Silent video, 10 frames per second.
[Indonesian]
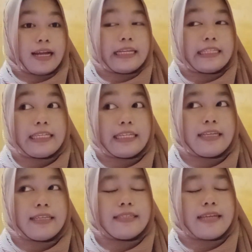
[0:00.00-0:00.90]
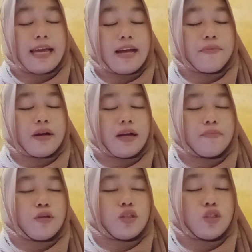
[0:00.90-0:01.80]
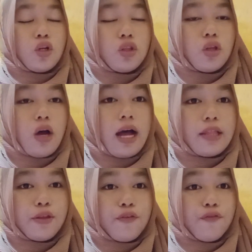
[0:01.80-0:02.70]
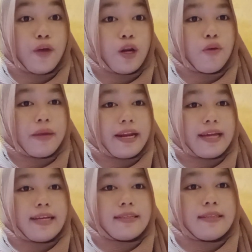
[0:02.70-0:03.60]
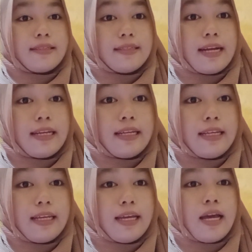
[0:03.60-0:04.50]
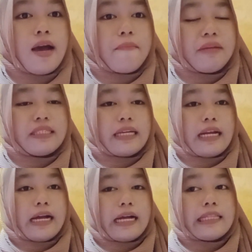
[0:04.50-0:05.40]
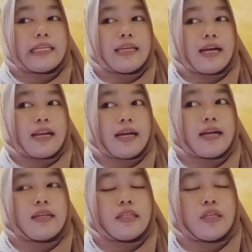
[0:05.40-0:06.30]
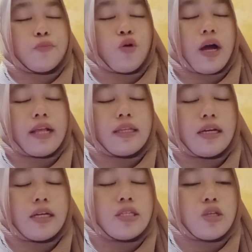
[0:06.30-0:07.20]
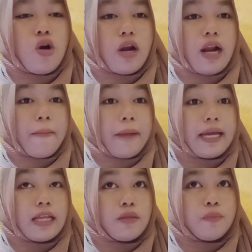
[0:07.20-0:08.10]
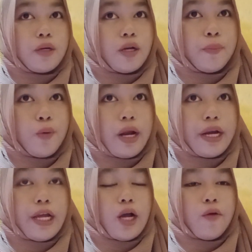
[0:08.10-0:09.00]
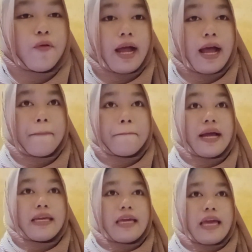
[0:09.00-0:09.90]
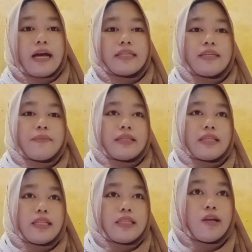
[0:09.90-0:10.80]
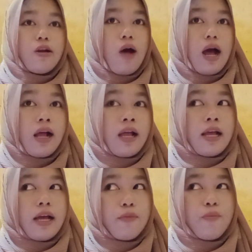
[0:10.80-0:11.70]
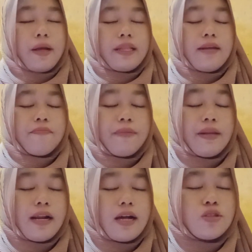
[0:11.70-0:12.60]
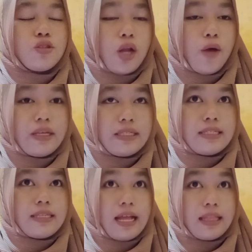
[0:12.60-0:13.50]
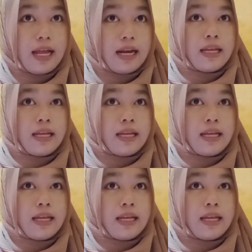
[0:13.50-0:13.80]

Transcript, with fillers: Di sini saya mengambil contoh atau fenomena yang terjadi di masyarakat ialah ditemukannya seorang mayat perempuan di Kelurahan Pakia, ya, Kecamatan Tiroang, Kabupaten Pinrang, Sulawesi Selatan.